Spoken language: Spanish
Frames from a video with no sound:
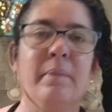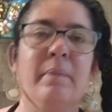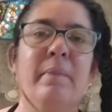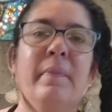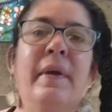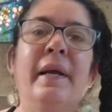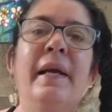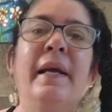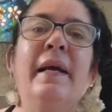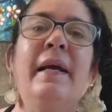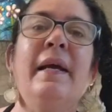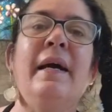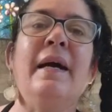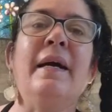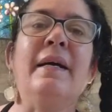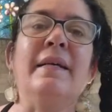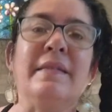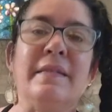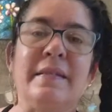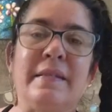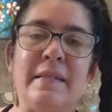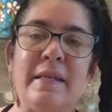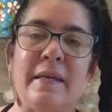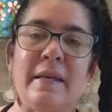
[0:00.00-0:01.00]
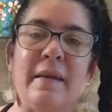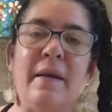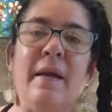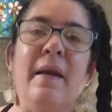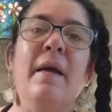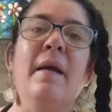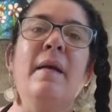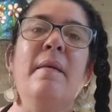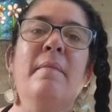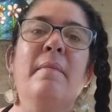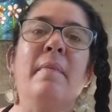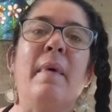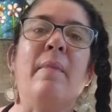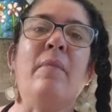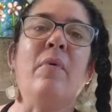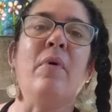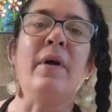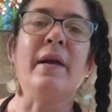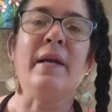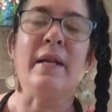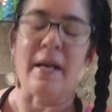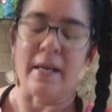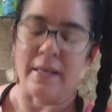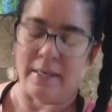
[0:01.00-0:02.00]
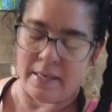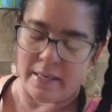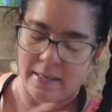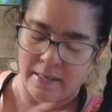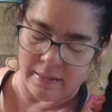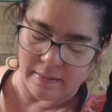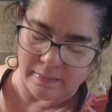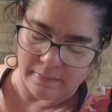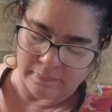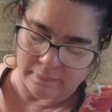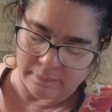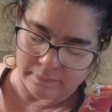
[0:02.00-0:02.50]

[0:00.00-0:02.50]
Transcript: ¿Ve? Así. Vamos a ir aquí